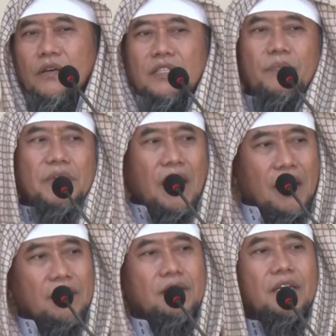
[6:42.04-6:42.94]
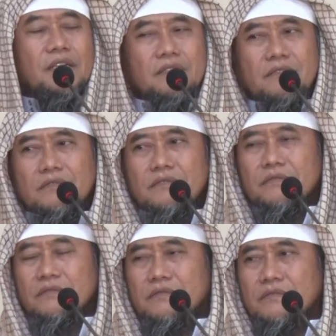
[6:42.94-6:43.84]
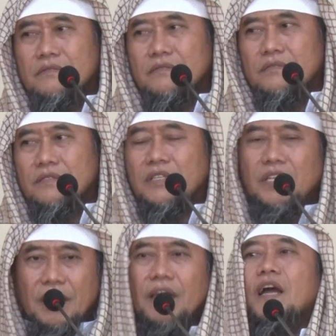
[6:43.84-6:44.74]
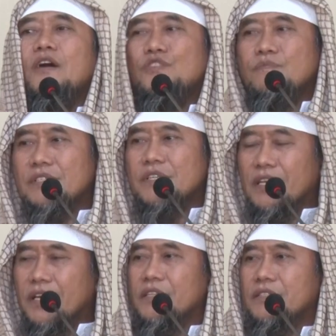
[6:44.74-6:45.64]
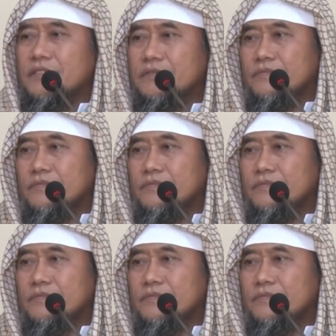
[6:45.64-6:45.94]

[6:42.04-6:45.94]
Tapi harta kita yang harus menjaganya.